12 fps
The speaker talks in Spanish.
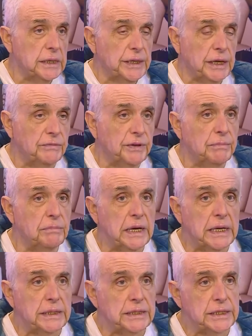tal vez
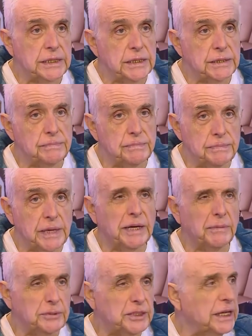más... Eh, más
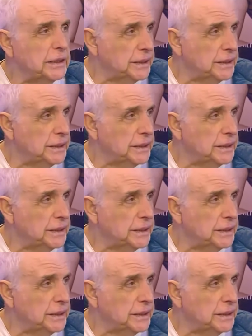¿Quién te